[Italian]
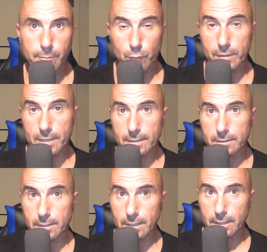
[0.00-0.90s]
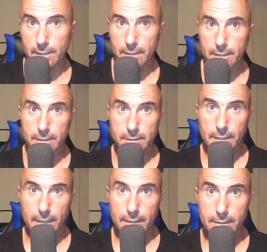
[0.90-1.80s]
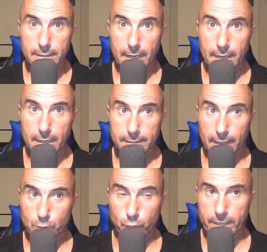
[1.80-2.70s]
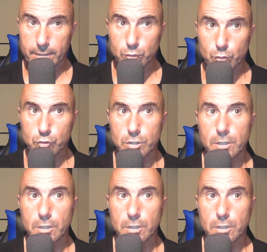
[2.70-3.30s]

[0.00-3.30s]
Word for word: proveniente dal, dal, dalla Juventus.